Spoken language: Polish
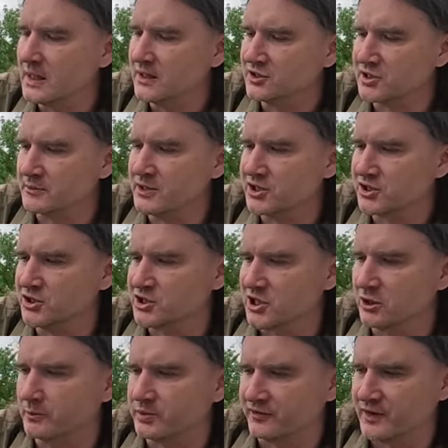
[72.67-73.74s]

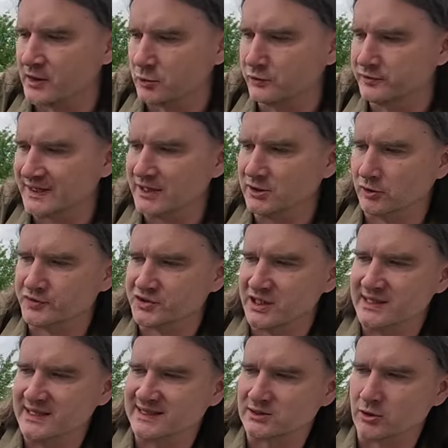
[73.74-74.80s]
rzemieślniczego browaru w najnowszej
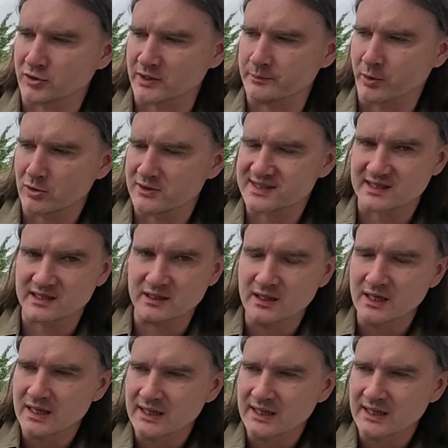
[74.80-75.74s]
historii Polski